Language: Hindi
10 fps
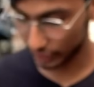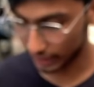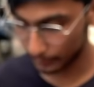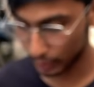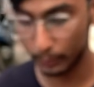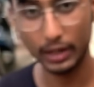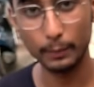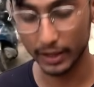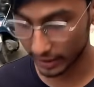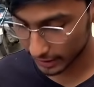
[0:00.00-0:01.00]
फीलिंग है पूरा भरा
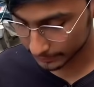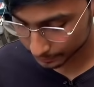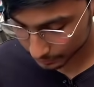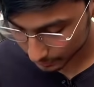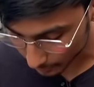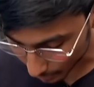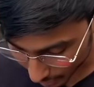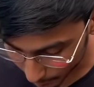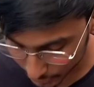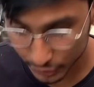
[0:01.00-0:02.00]
पड़ा ये
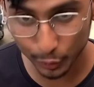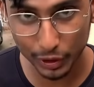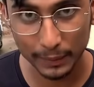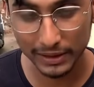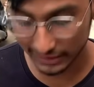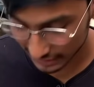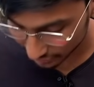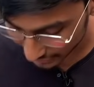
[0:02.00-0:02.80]
बट वो तोड़ के भी देखते हैं कि